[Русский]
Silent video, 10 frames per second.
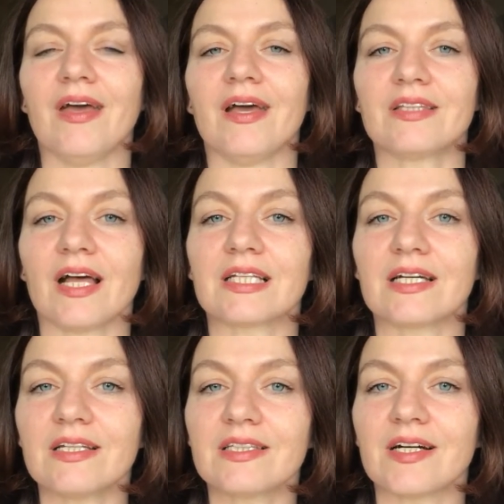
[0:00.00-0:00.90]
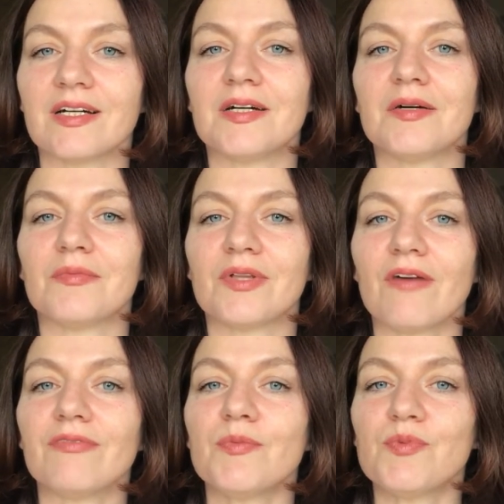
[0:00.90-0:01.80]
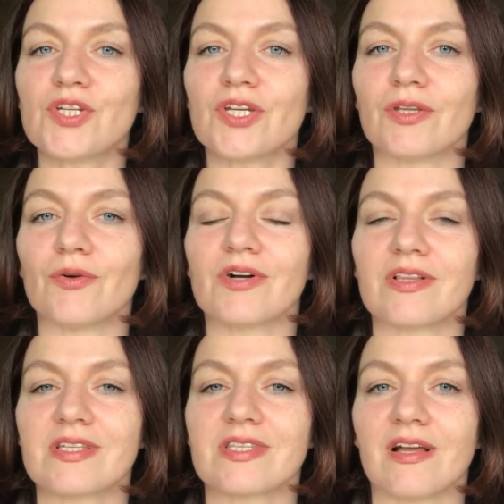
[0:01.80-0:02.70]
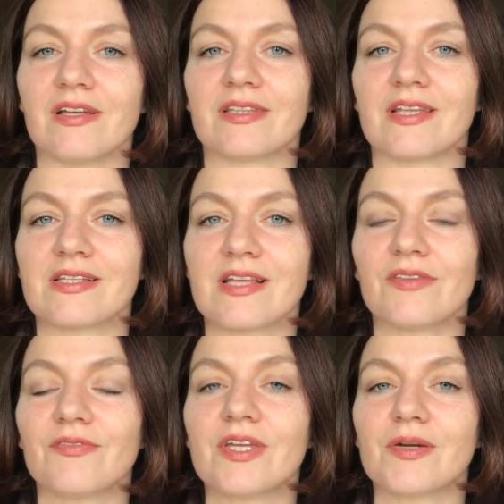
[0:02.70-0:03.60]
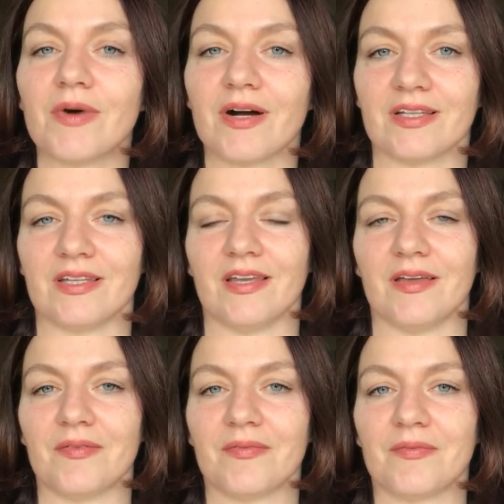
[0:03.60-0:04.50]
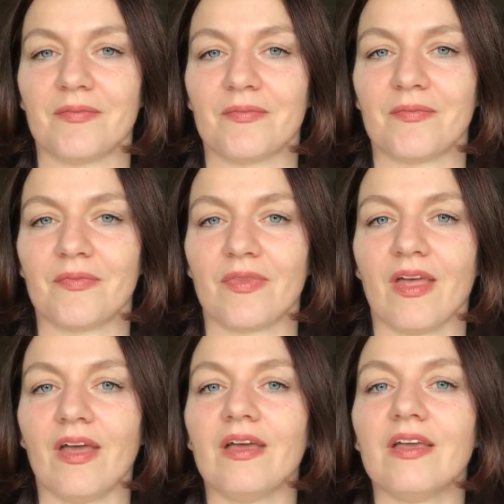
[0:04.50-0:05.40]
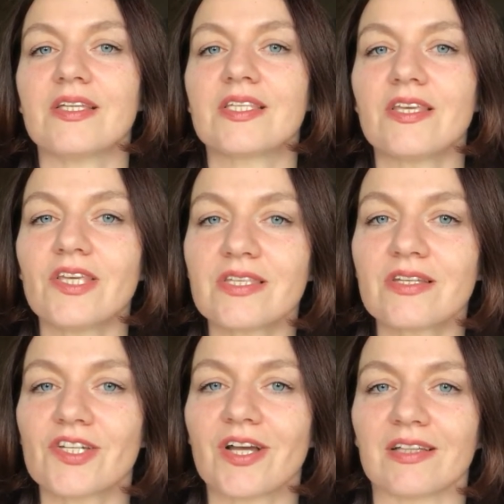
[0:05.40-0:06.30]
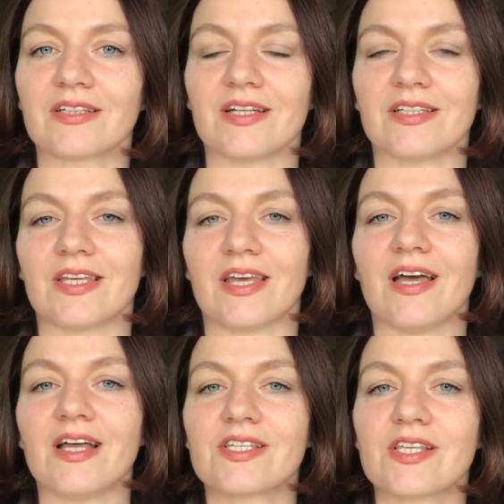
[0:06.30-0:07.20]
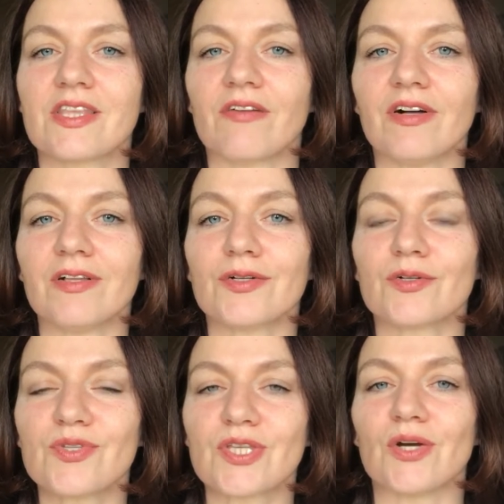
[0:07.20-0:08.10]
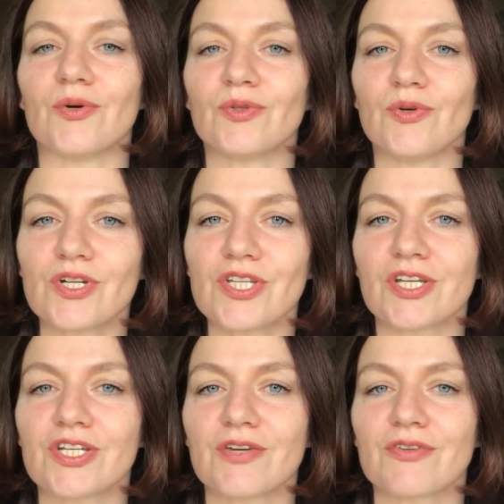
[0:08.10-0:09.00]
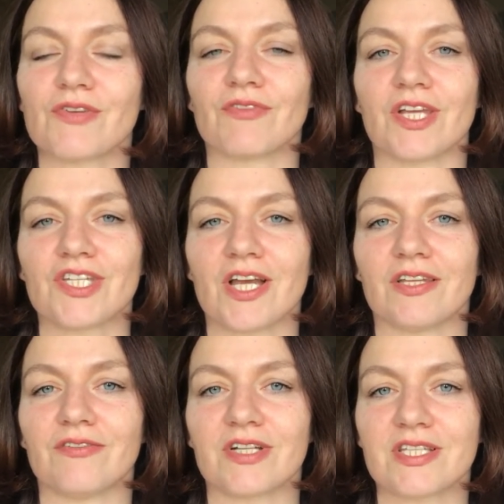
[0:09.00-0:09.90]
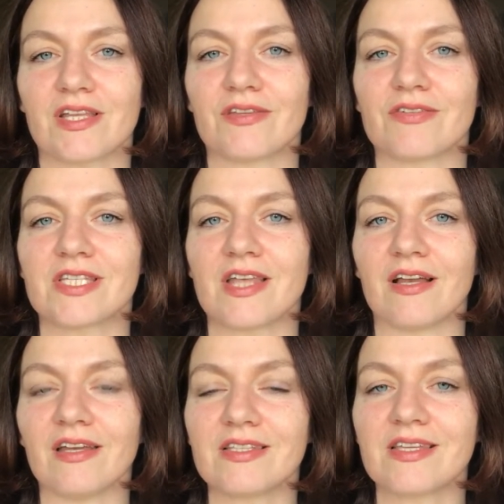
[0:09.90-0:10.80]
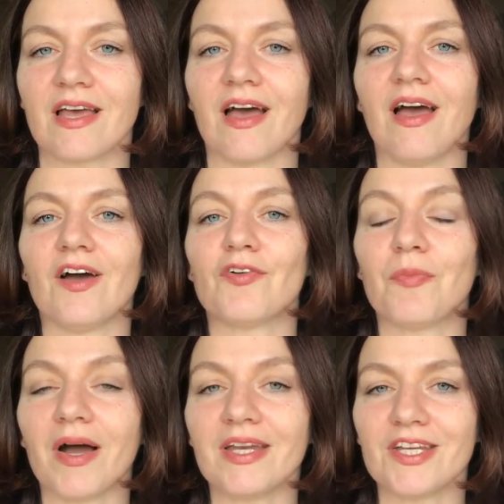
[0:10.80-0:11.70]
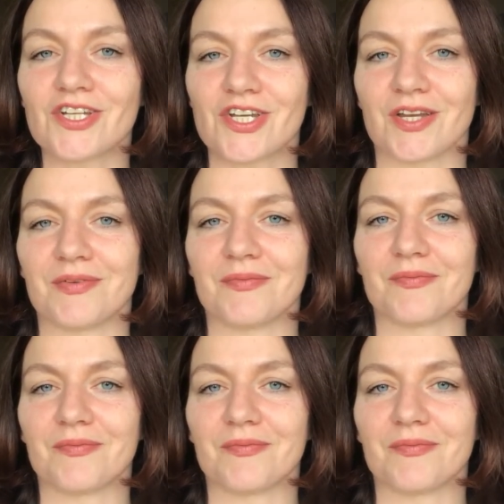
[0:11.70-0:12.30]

Эта открытка была выпущена около ста лет назад в Германии. Эскиз же к открытке создавал русский художник, живший в начале 20-го столетия в Париже.